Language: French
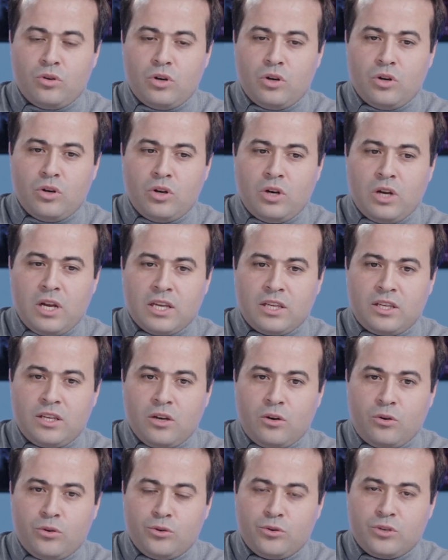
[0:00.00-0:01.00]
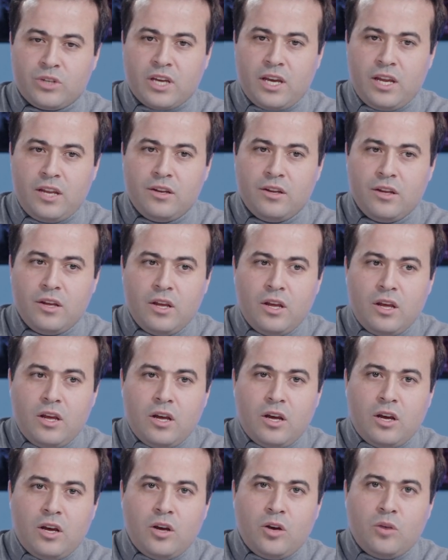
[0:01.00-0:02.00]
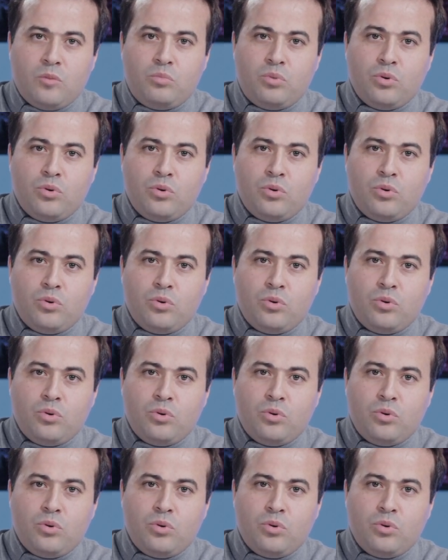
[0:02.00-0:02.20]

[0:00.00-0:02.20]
la guerre en Ukraine euh,